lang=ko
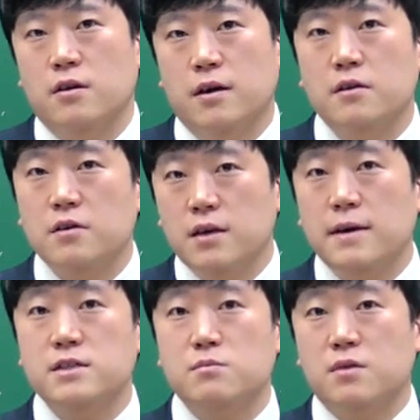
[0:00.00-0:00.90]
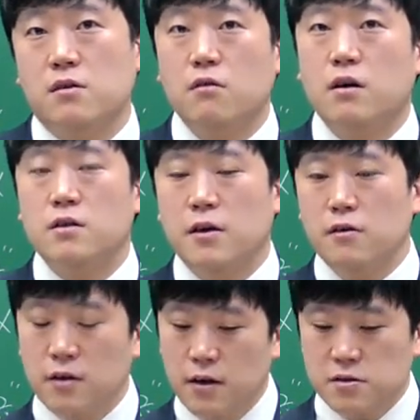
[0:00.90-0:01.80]
이렇게 이해하시면 될 것 같아요.
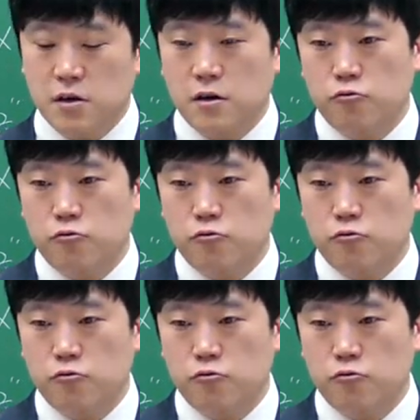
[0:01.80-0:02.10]
저희가